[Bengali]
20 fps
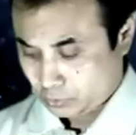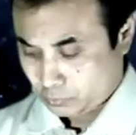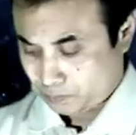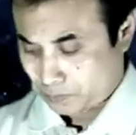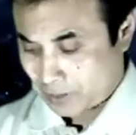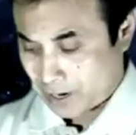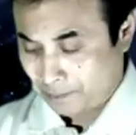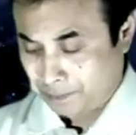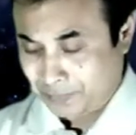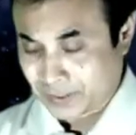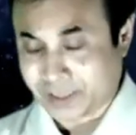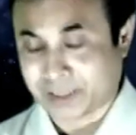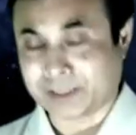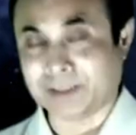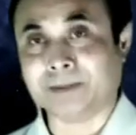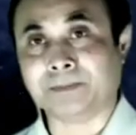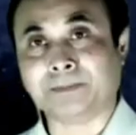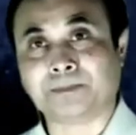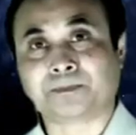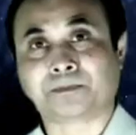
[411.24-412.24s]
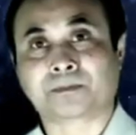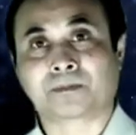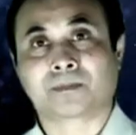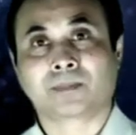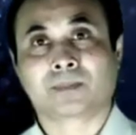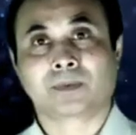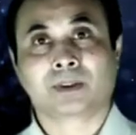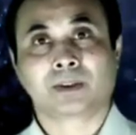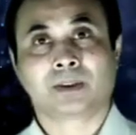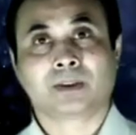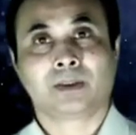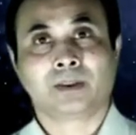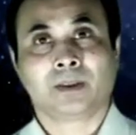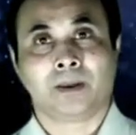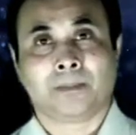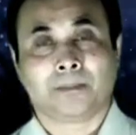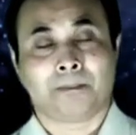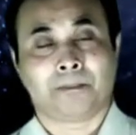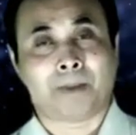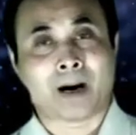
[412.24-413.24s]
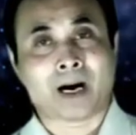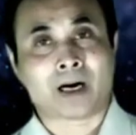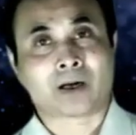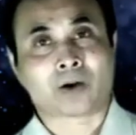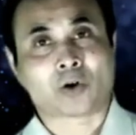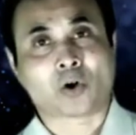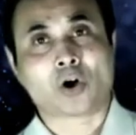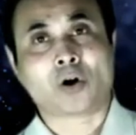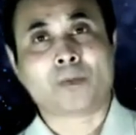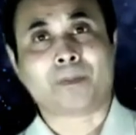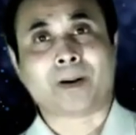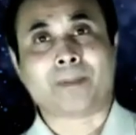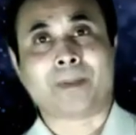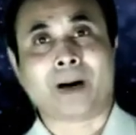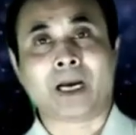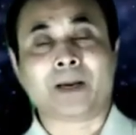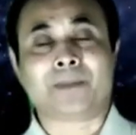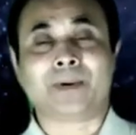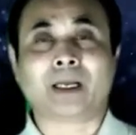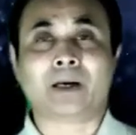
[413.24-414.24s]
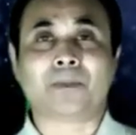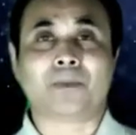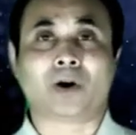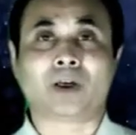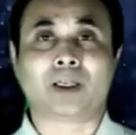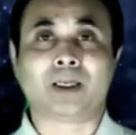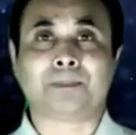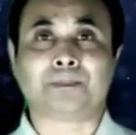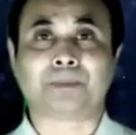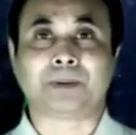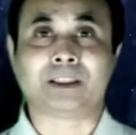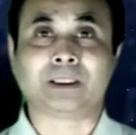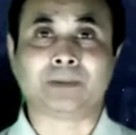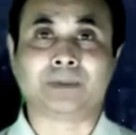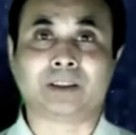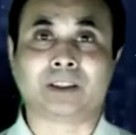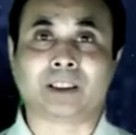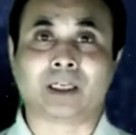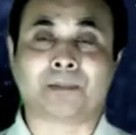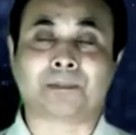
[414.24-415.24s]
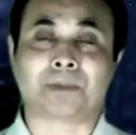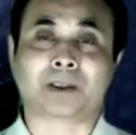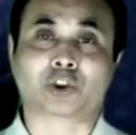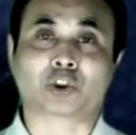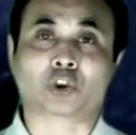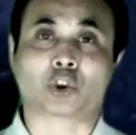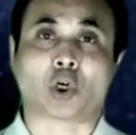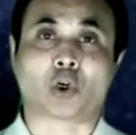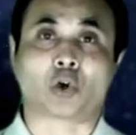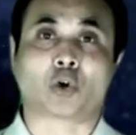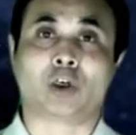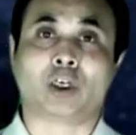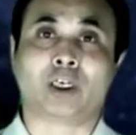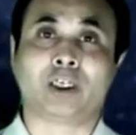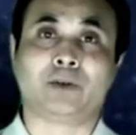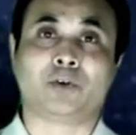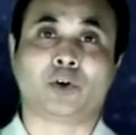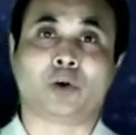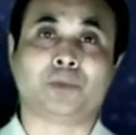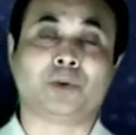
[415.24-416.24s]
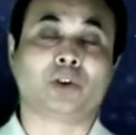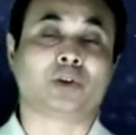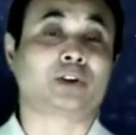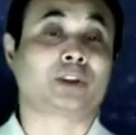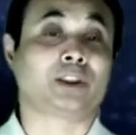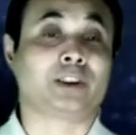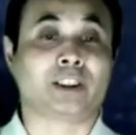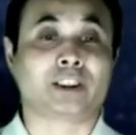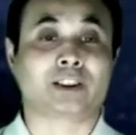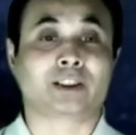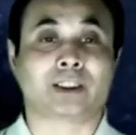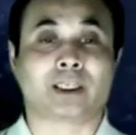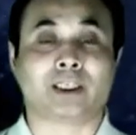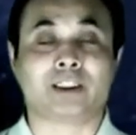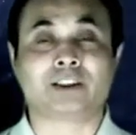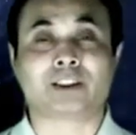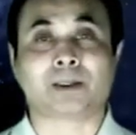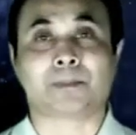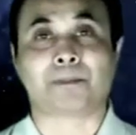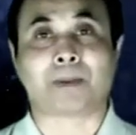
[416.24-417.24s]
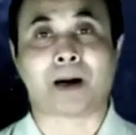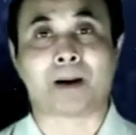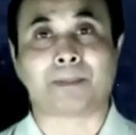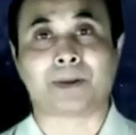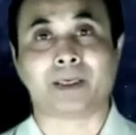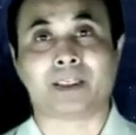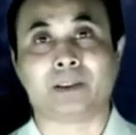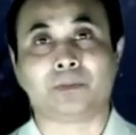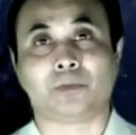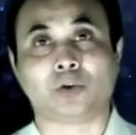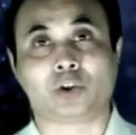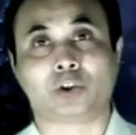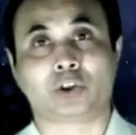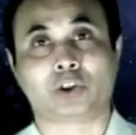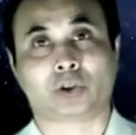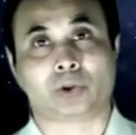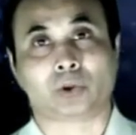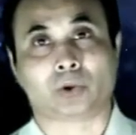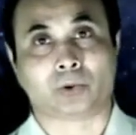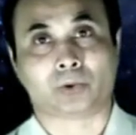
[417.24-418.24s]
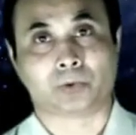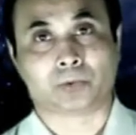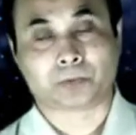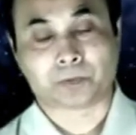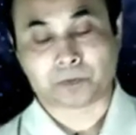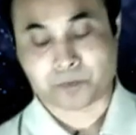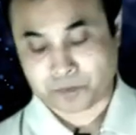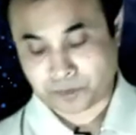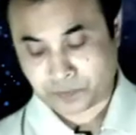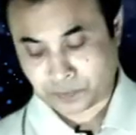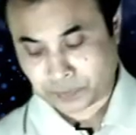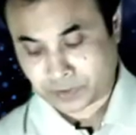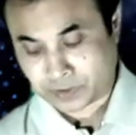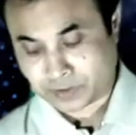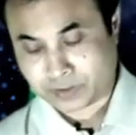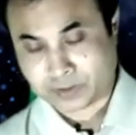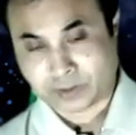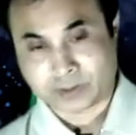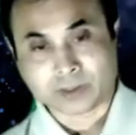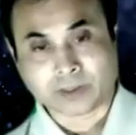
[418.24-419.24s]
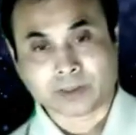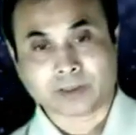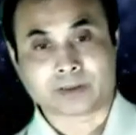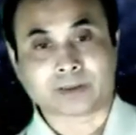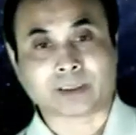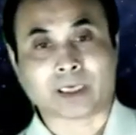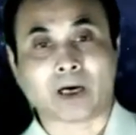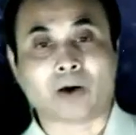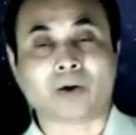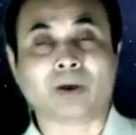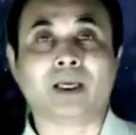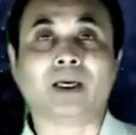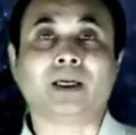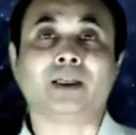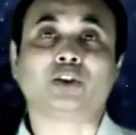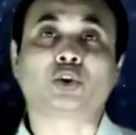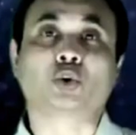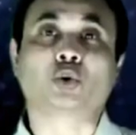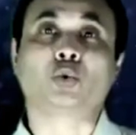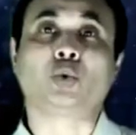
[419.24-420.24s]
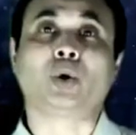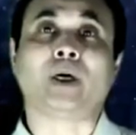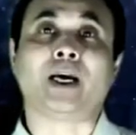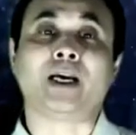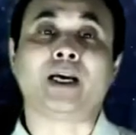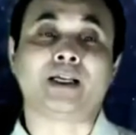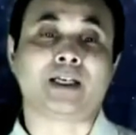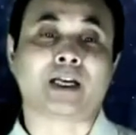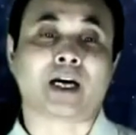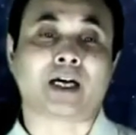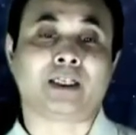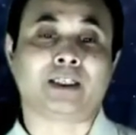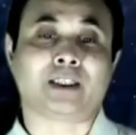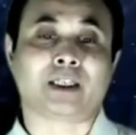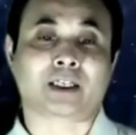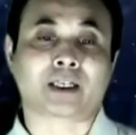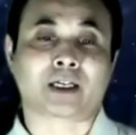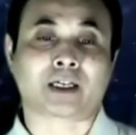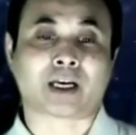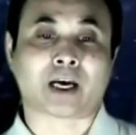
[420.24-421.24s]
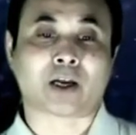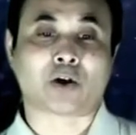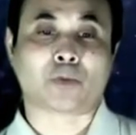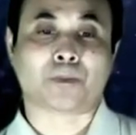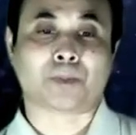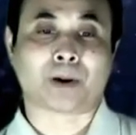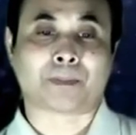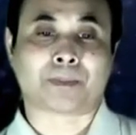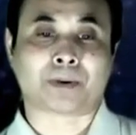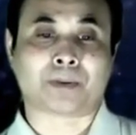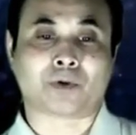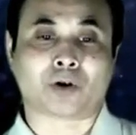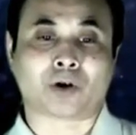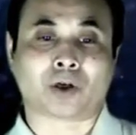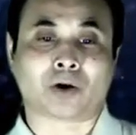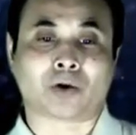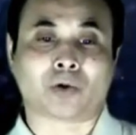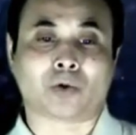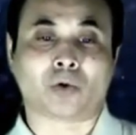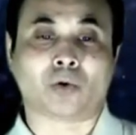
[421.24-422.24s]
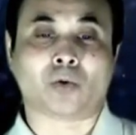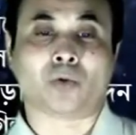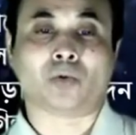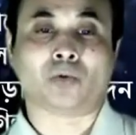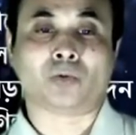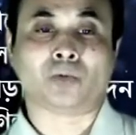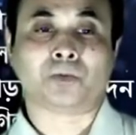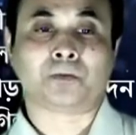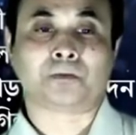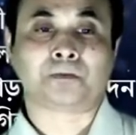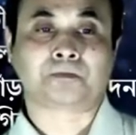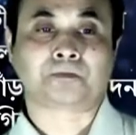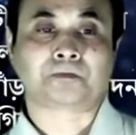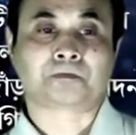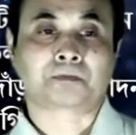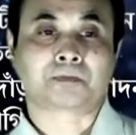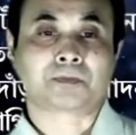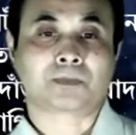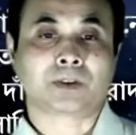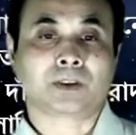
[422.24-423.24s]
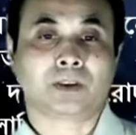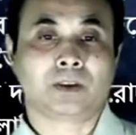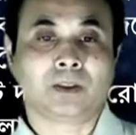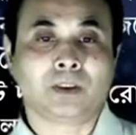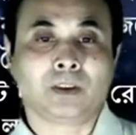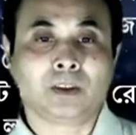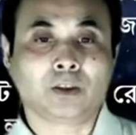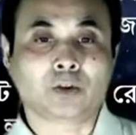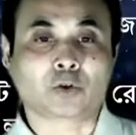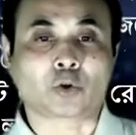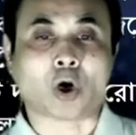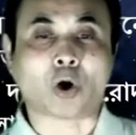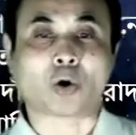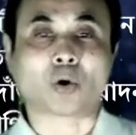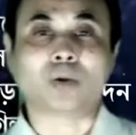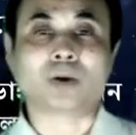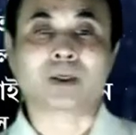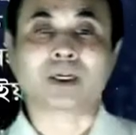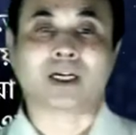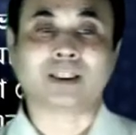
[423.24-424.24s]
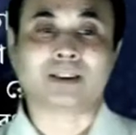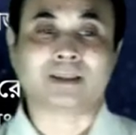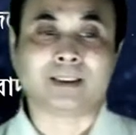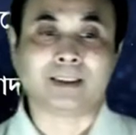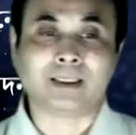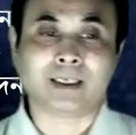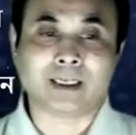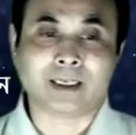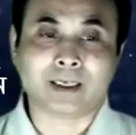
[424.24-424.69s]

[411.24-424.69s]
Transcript: পাপি বাক্য বা বাইবেল বলে পৃথিবীতে আমরা সকলেই রোমিও তিনের তেইশে পাপে নিমজ্জিত তাহলে শুধু এই নারীটাকে কেন পাপি বলা হলো তখনকার দিনে